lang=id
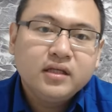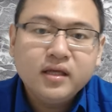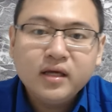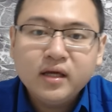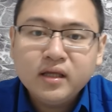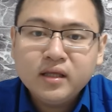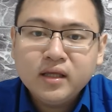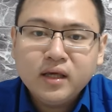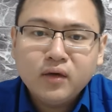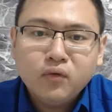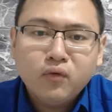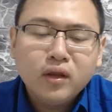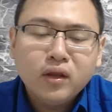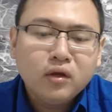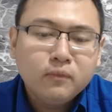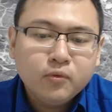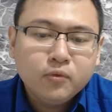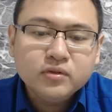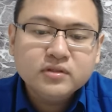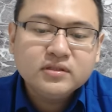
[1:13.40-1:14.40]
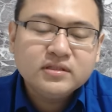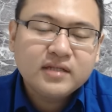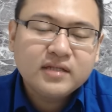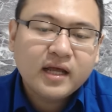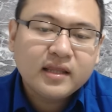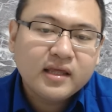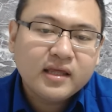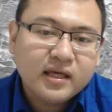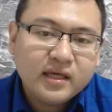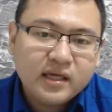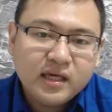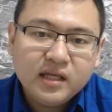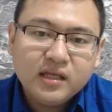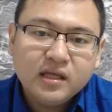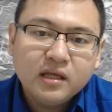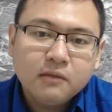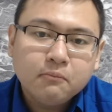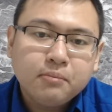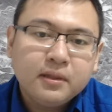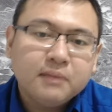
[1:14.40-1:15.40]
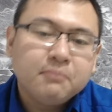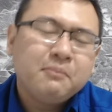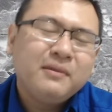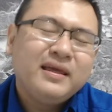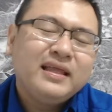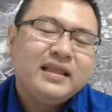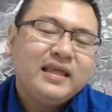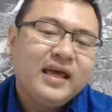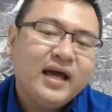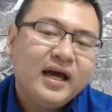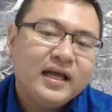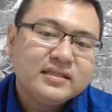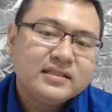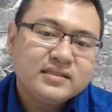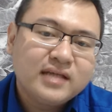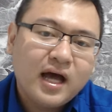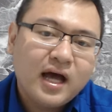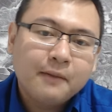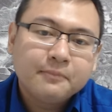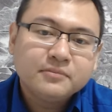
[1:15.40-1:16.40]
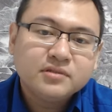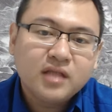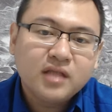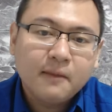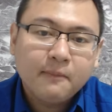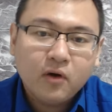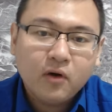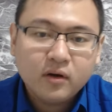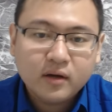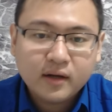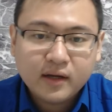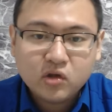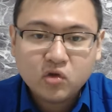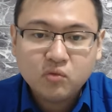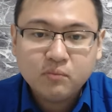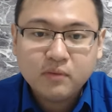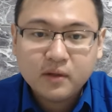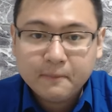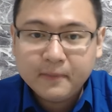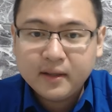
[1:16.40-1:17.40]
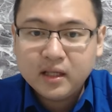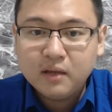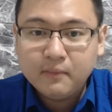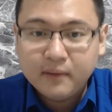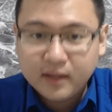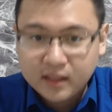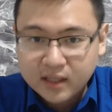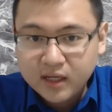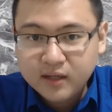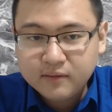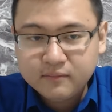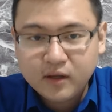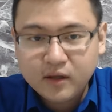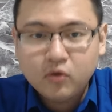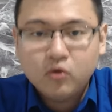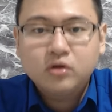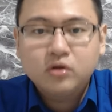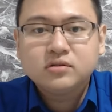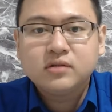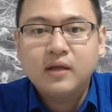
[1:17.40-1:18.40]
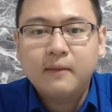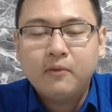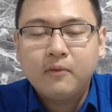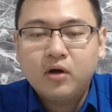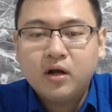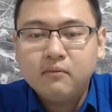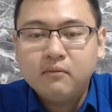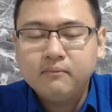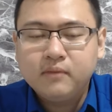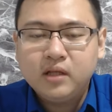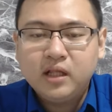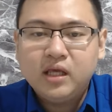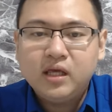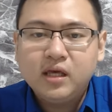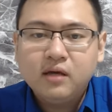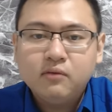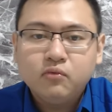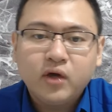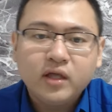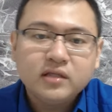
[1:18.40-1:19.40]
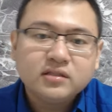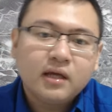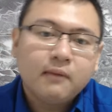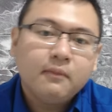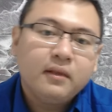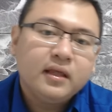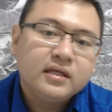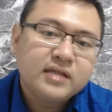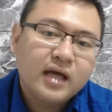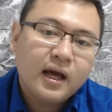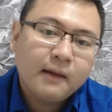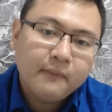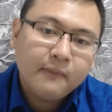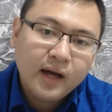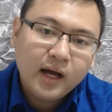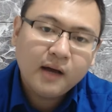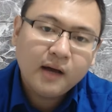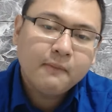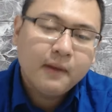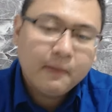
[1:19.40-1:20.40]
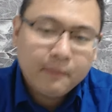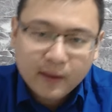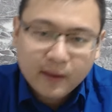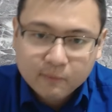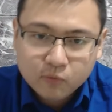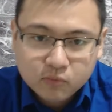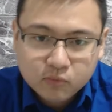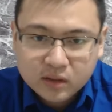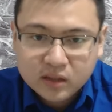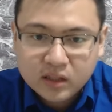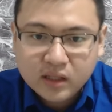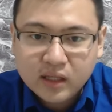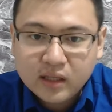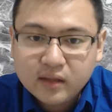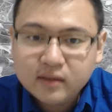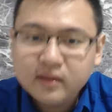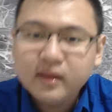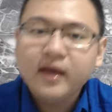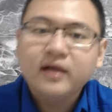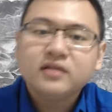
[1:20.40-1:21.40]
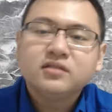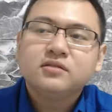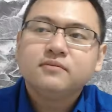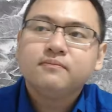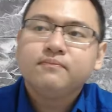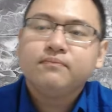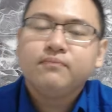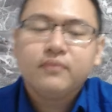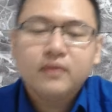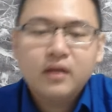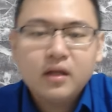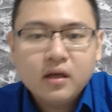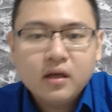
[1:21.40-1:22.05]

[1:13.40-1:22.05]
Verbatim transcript: Jadi gini, walaupun strategi dan pilihan saham setiap orang itu berbeda-beda, gitu loh, setiap orang milihnya mungkin saya milih saham A, Bapak Ibu milih indeks,